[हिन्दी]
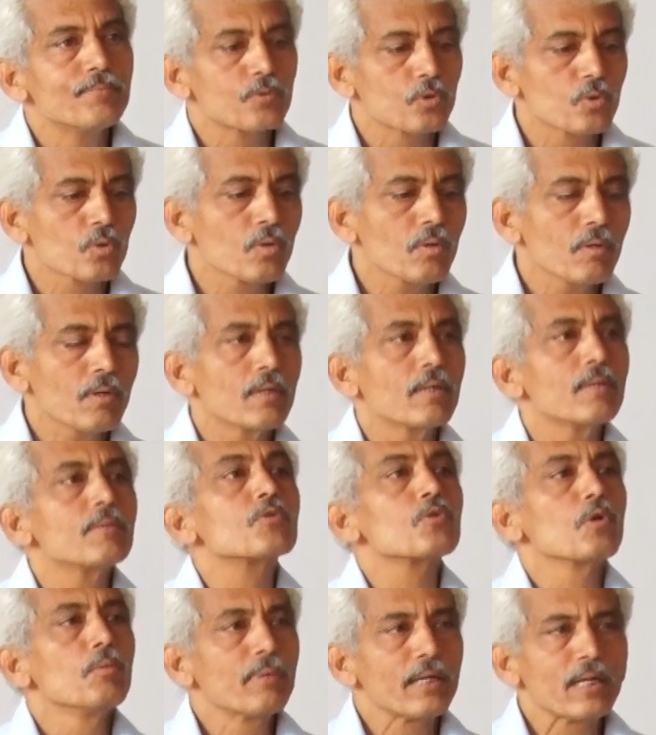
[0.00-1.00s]
तो
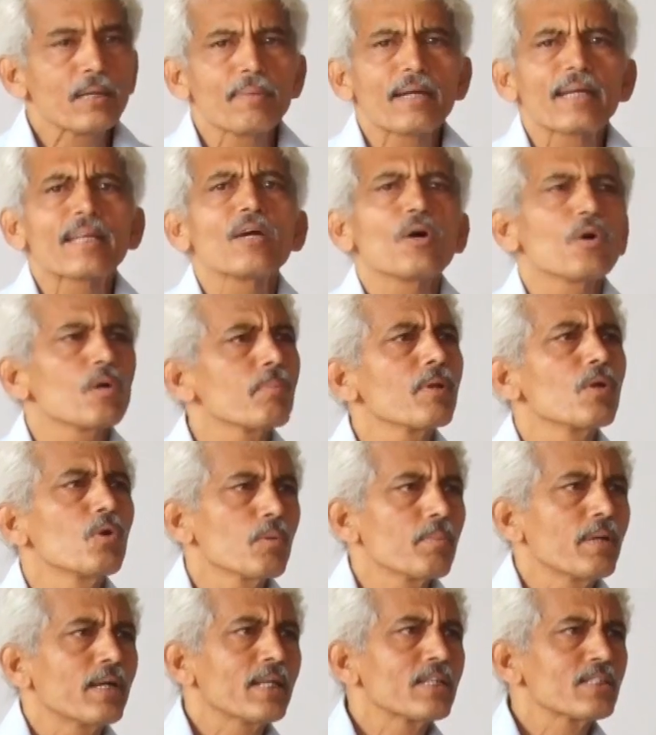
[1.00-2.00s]
सोम भैया बैठे और भी
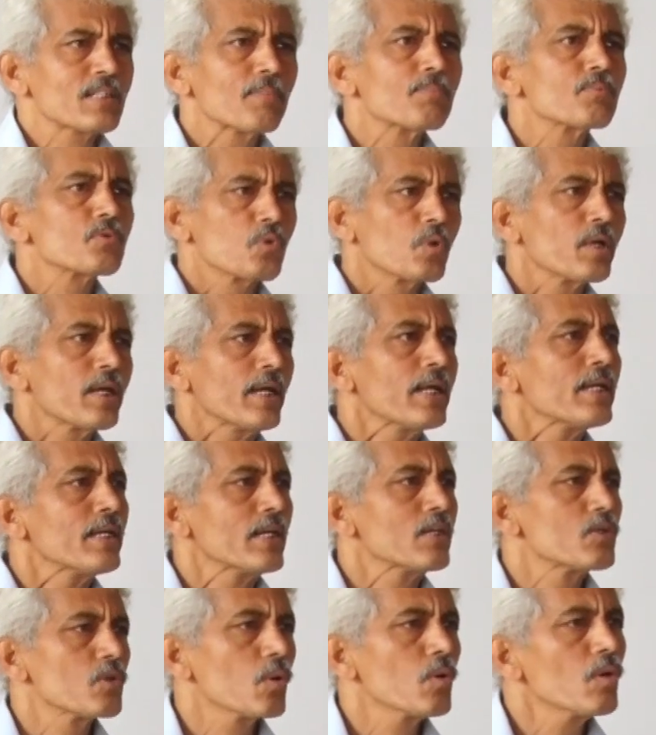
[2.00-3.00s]
लोग बैठे सब सुने ही
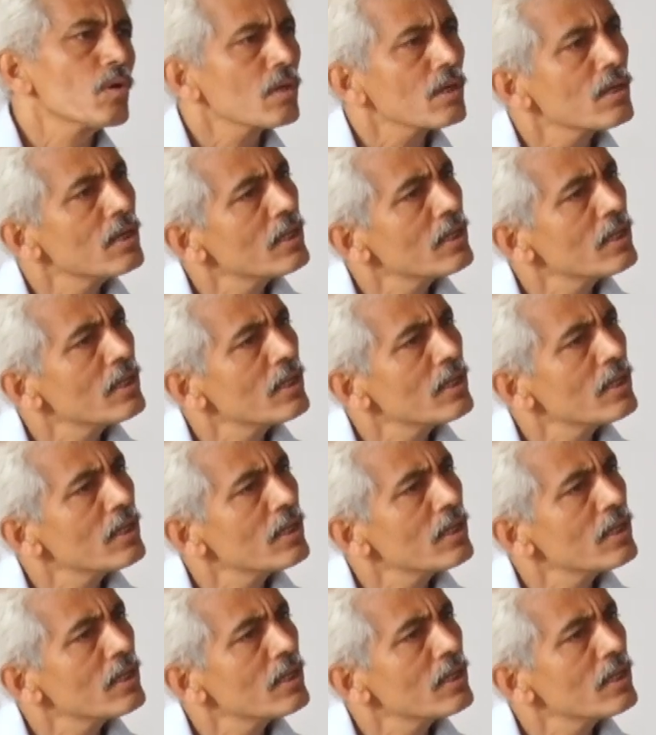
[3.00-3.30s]
हैं जो लोग